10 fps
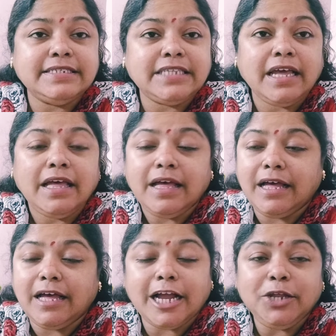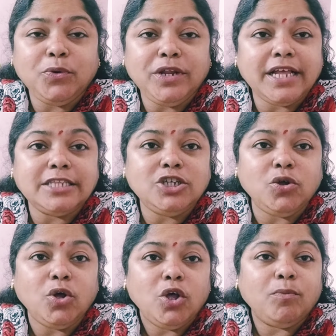ডেতে গাড়ি করে যাচ্ছিল
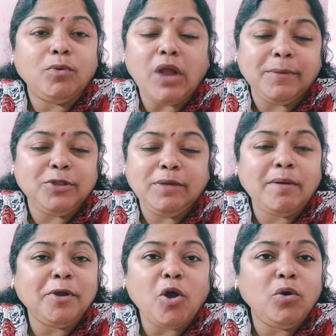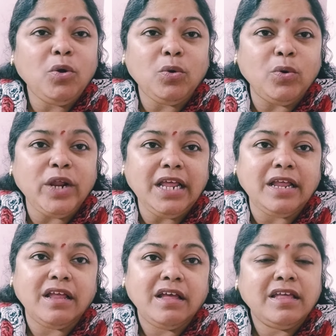বললো আমি তো এইভাবে কখনো ঘুরিনি
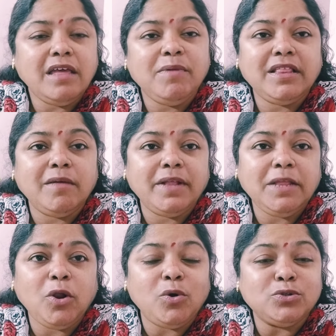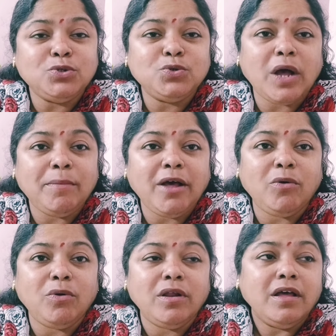কি মিথ্যেবাদী বলো অথচ আমরা
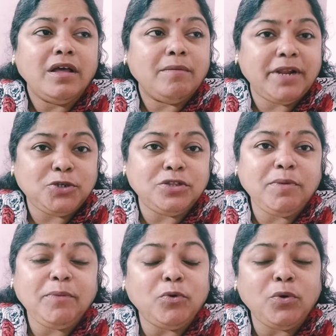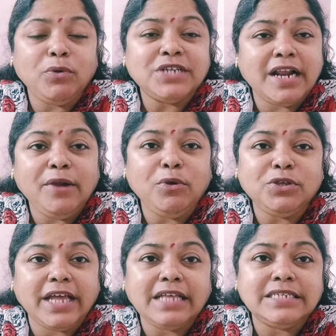ওর মানে সন্দীপের পুরোনো
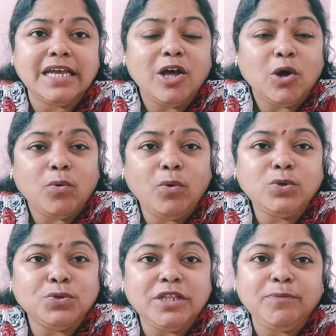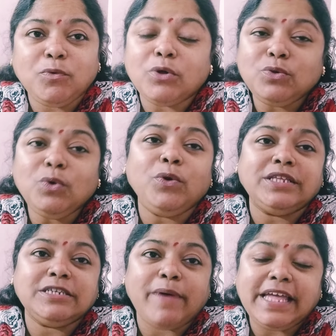চ্যানেলগুলোতে দেখেছি ও সন্দীপ কত
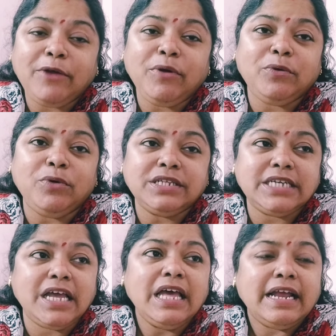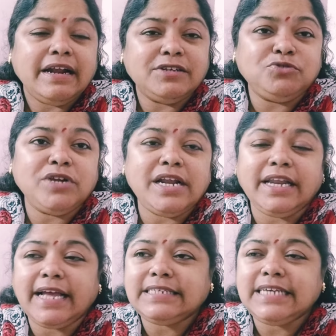ঘুরেছে বাইকে করে ঘুরেছে
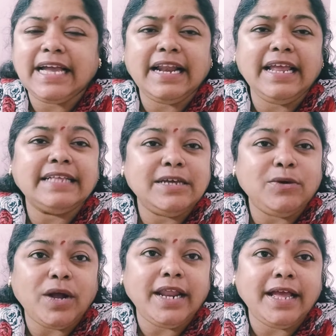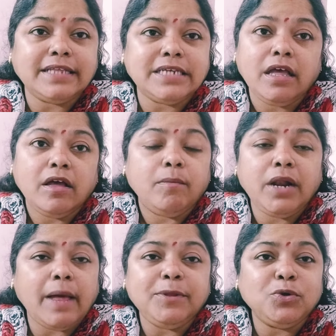রেস্টুরেন্টে গেছে এখানে গেছে ওখানে গেছে
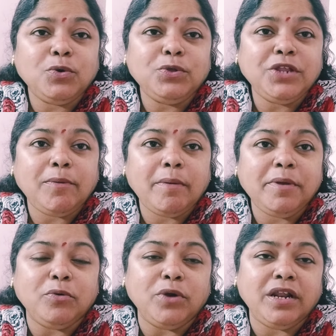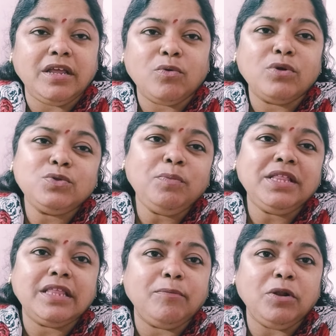বলে আমি তো কোনোদিন এভাবে ঘুরিনি কত
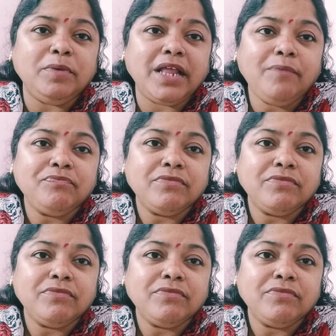মিথ্যে বলবি রে